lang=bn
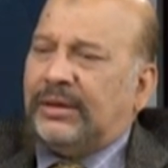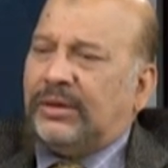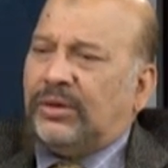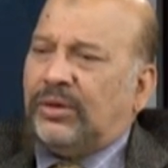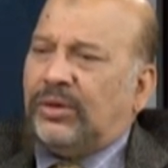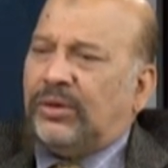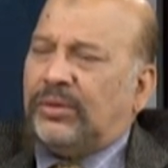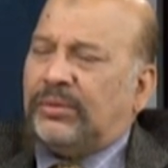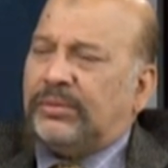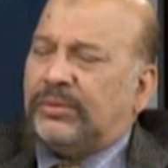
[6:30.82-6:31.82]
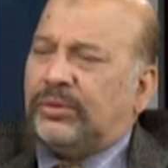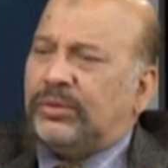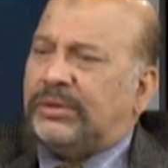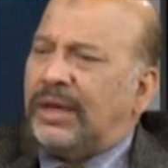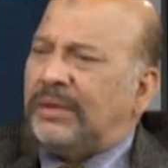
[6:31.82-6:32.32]
তো
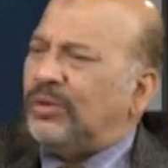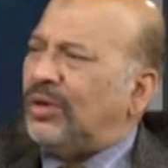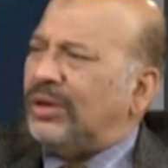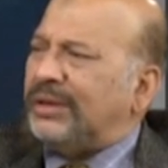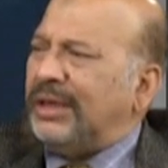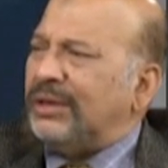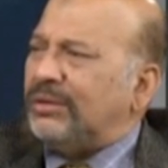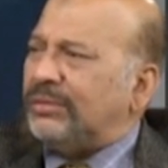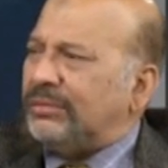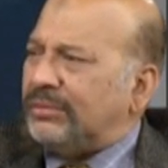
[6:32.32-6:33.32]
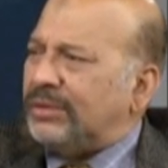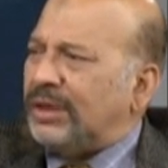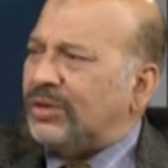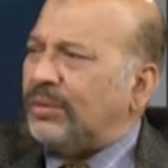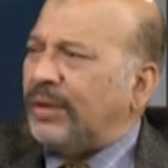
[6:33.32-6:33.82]
উত্তাল মুখর দিন
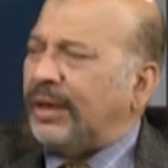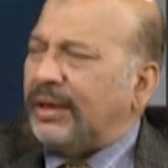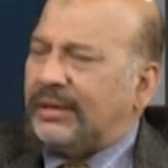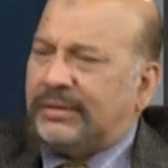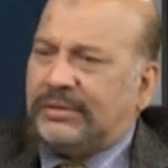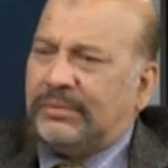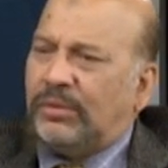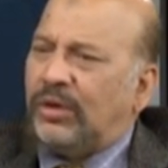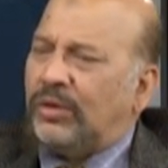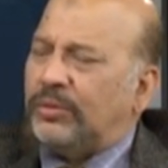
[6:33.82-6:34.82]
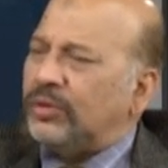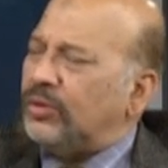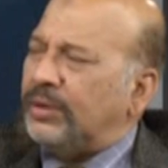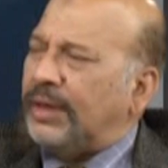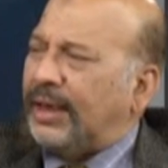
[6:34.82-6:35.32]
সে সময়
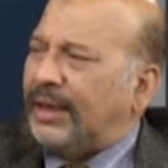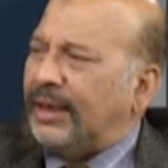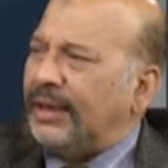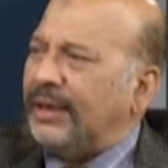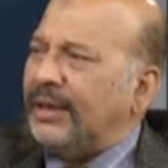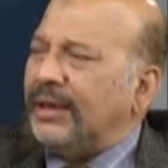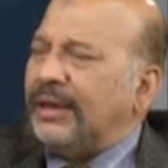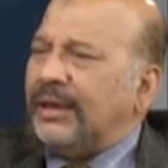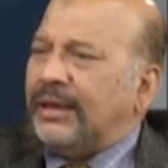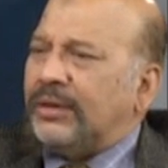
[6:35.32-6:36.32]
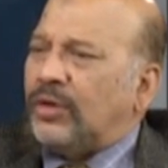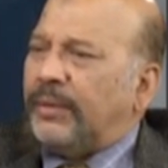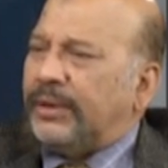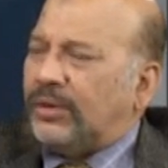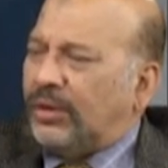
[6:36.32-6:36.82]
বঙ্গবন্ধুর ডাকে
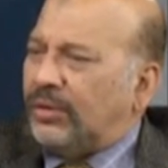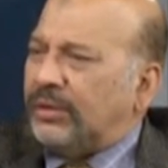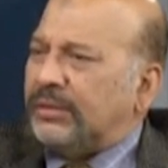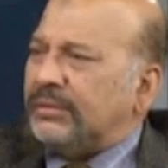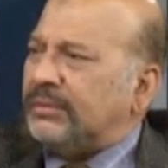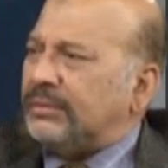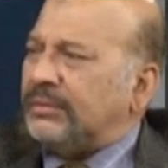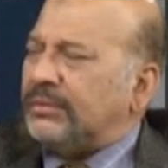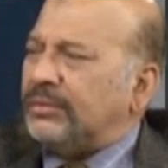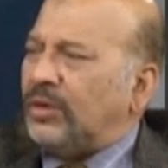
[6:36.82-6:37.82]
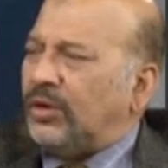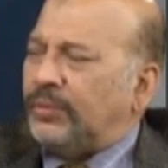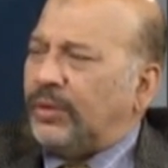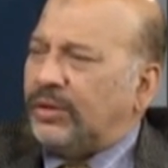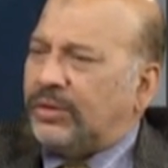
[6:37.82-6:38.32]
সবাই তখন
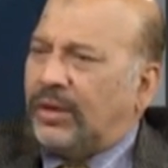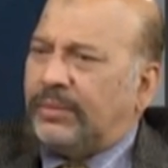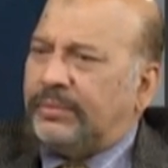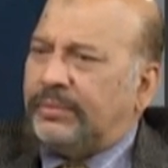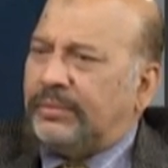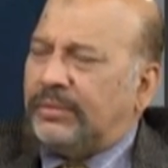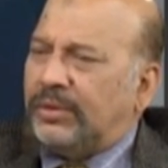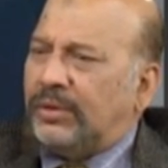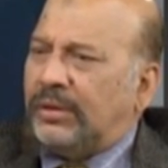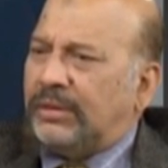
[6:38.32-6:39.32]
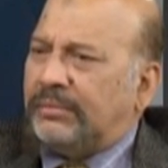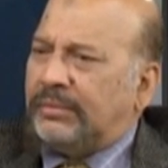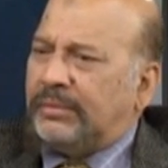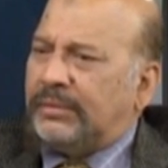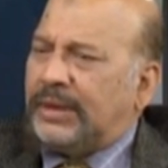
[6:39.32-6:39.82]
জনপদ সব
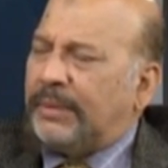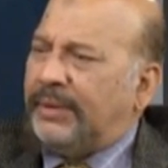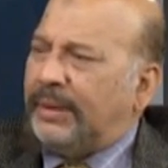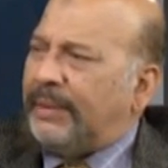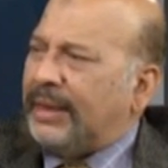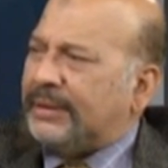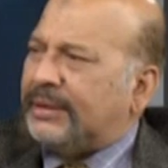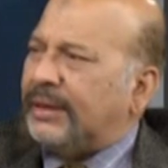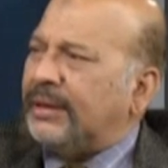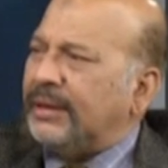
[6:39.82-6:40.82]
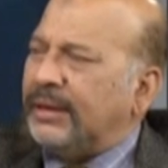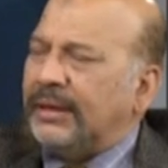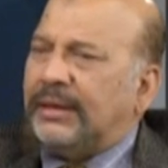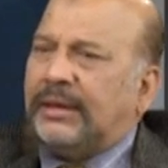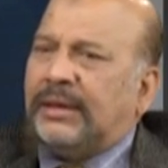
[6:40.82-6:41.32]
দাবিয়ে বেড়াচ্ছে
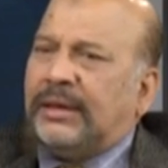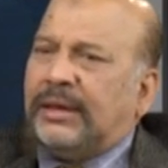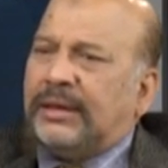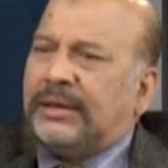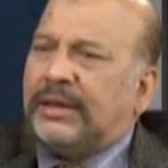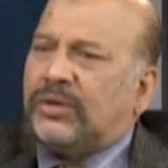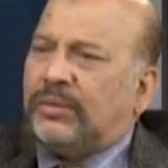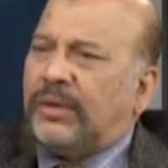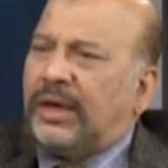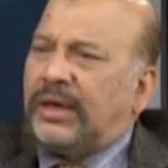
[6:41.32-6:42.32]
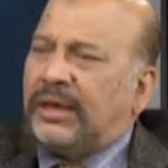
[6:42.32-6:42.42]
সে সময়